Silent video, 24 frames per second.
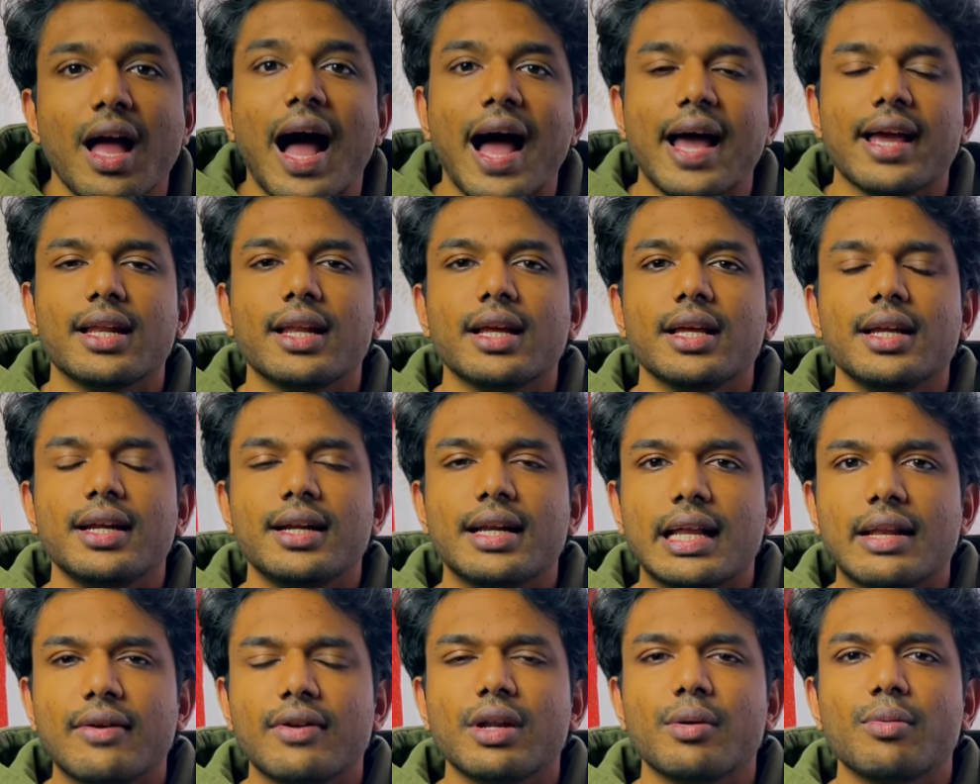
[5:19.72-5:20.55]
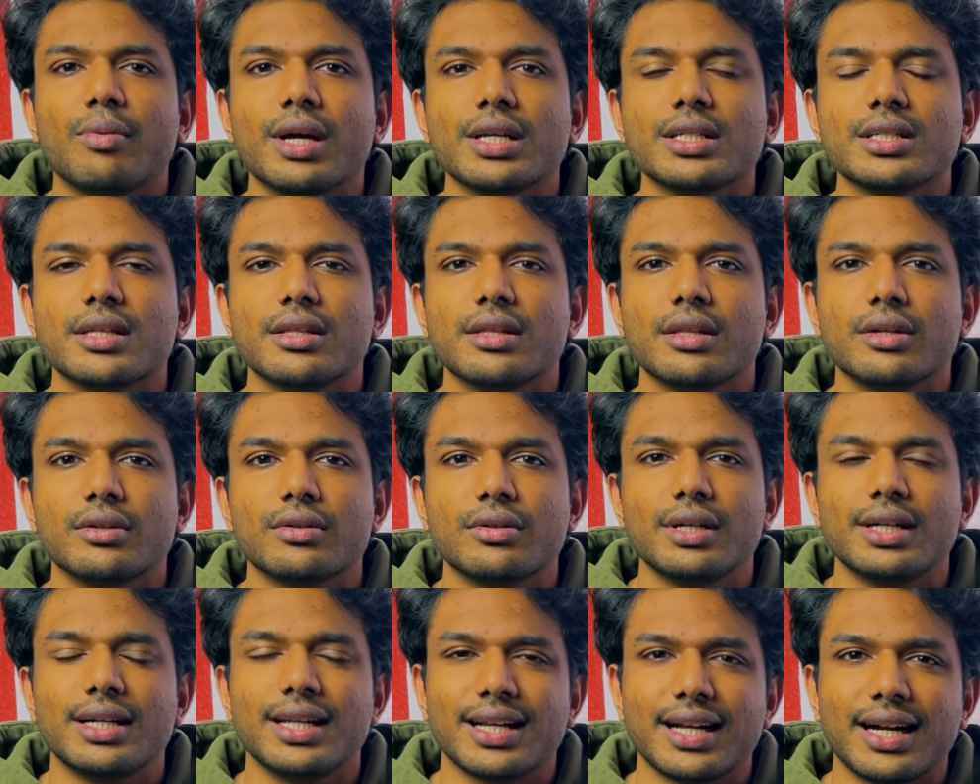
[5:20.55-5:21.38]
అయినా ఈ డెలివరీ బాయ్స్ అందరూ
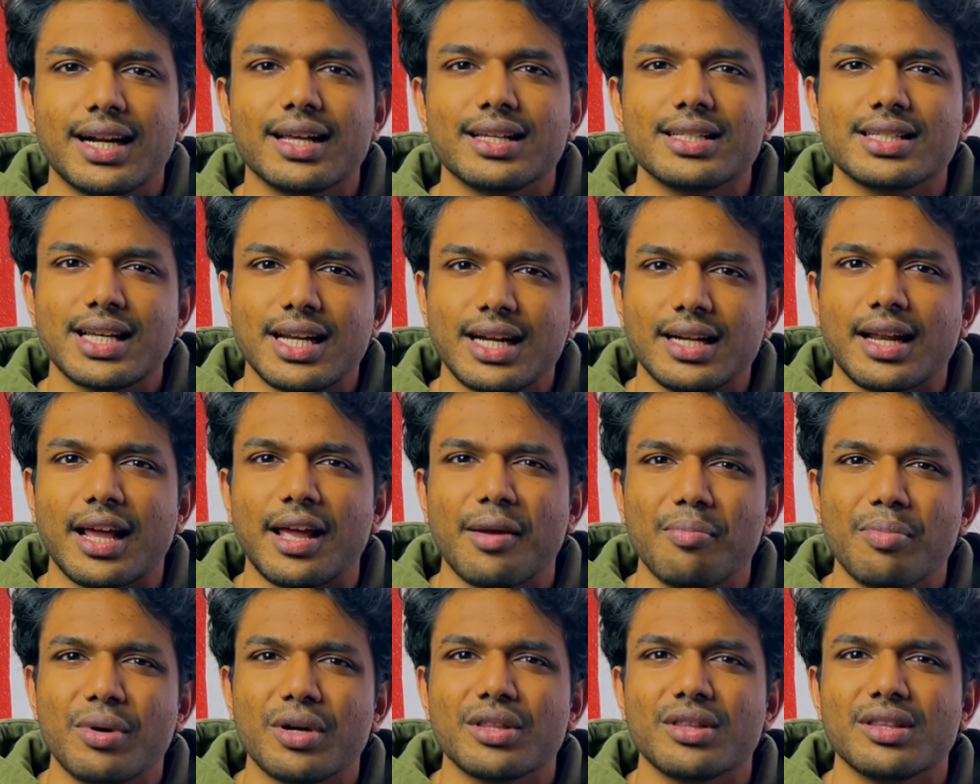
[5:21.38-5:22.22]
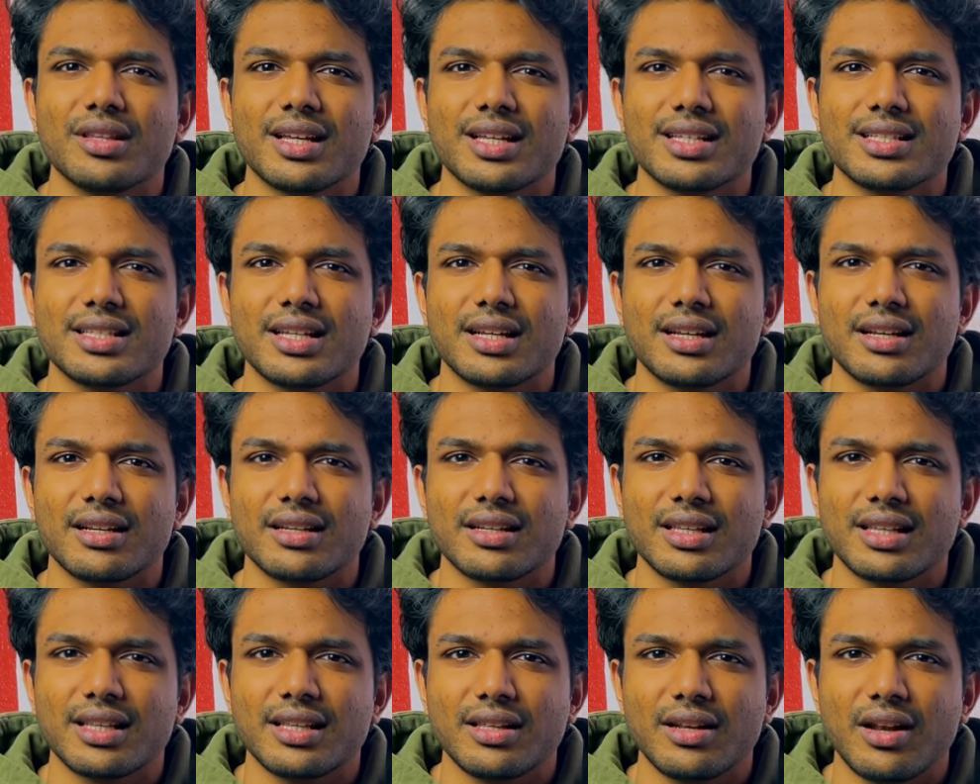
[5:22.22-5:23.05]
ఇంటికి రావడానికి చాలా టైం పడుతుంది కదా సార్
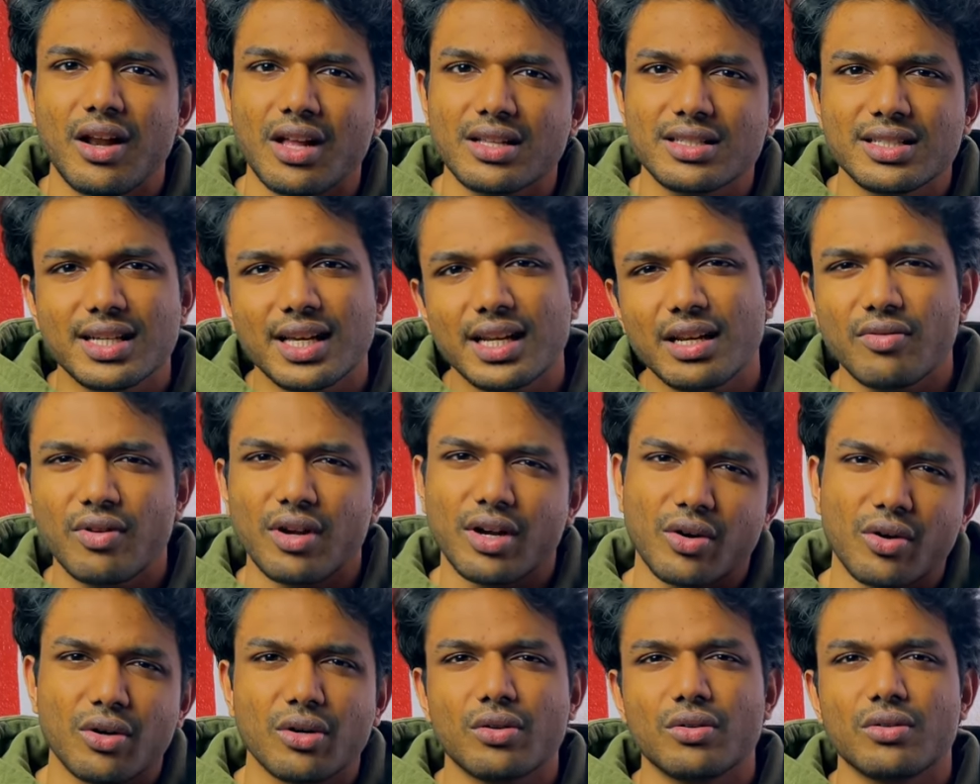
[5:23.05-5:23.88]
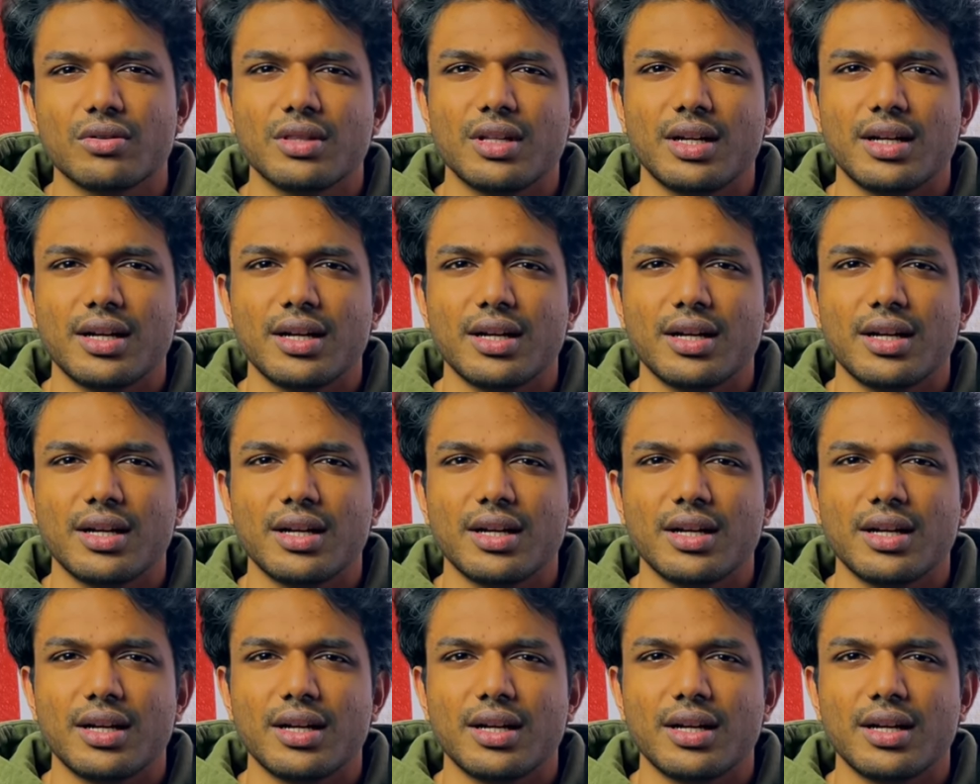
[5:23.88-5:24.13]
ఇది లాజికల్లీ వర్కౌట్ అవుతుంది